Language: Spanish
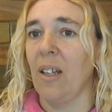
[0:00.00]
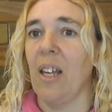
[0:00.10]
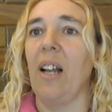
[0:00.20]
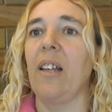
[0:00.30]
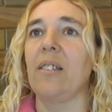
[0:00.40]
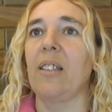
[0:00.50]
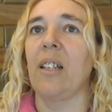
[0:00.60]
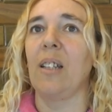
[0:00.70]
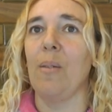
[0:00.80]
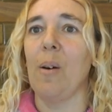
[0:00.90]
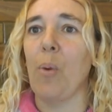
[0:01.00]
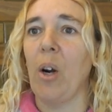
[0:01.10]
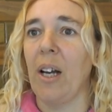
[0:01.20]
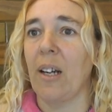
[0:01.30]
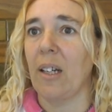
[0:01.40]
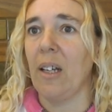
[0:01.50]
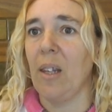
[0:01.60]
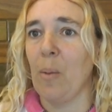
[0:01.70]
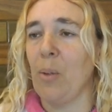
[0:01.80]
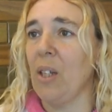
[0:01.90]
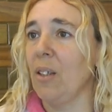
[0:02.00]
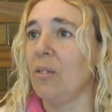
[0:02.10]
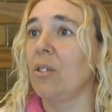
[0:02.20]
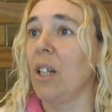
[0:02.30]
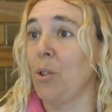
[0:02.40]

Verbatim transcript: Que alguien te escriba por las redes pidiéndote